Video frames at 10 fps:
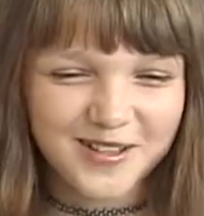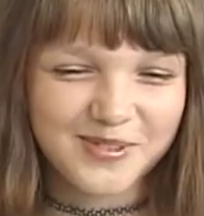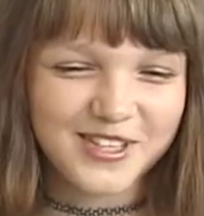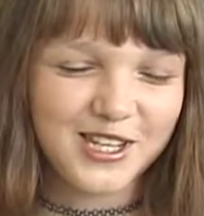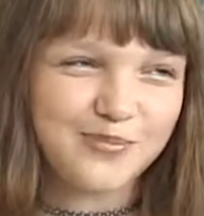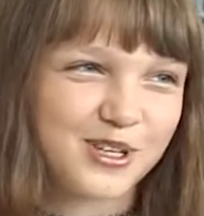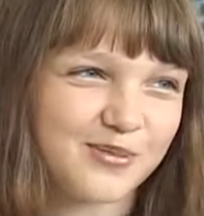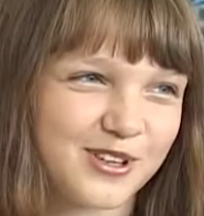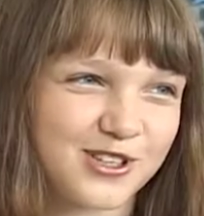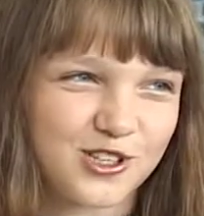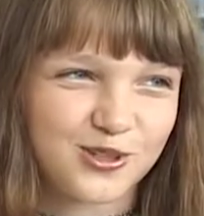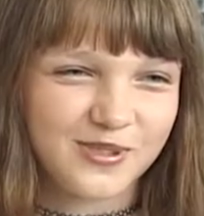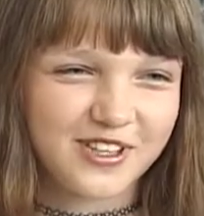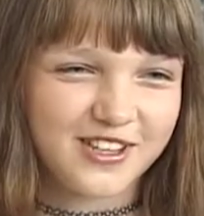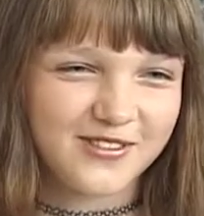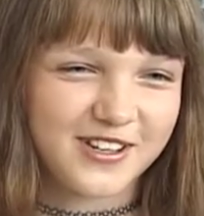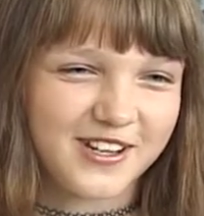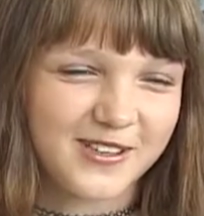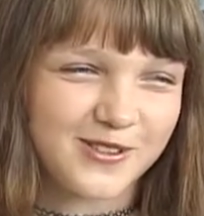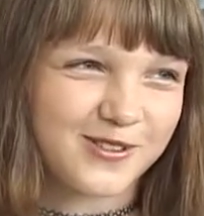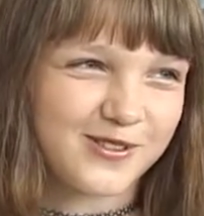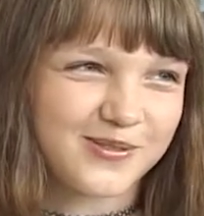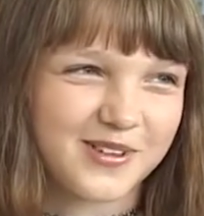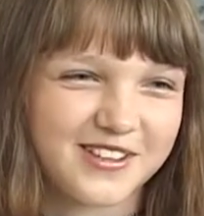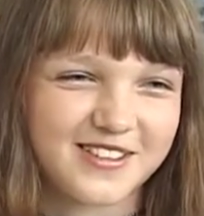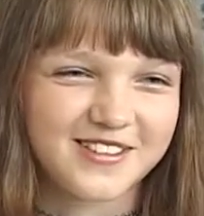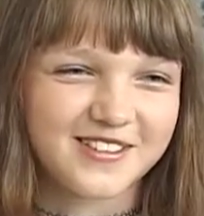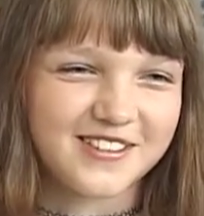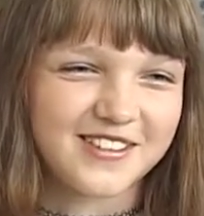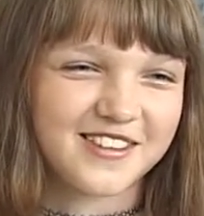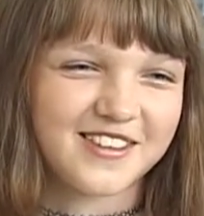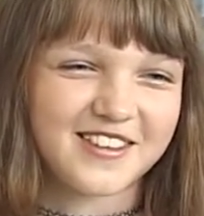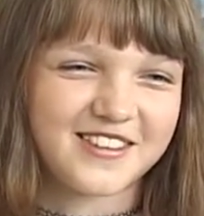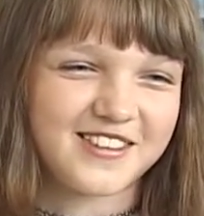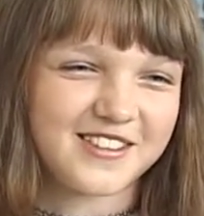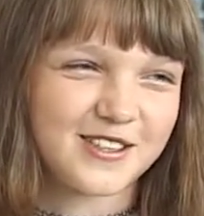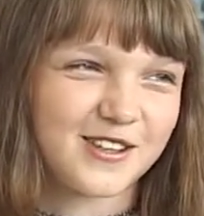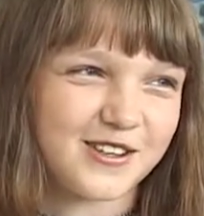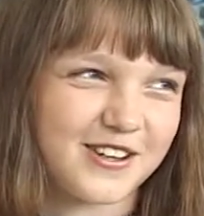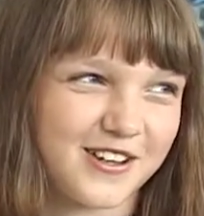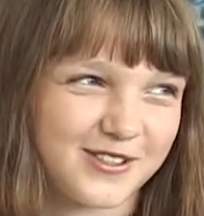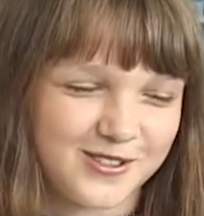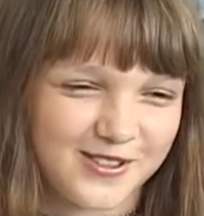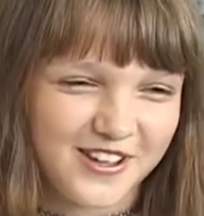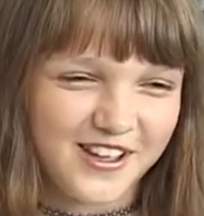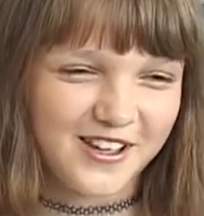как бы ты не понимаешь, о чем они говорят, но как-то я не знаю их реакцию.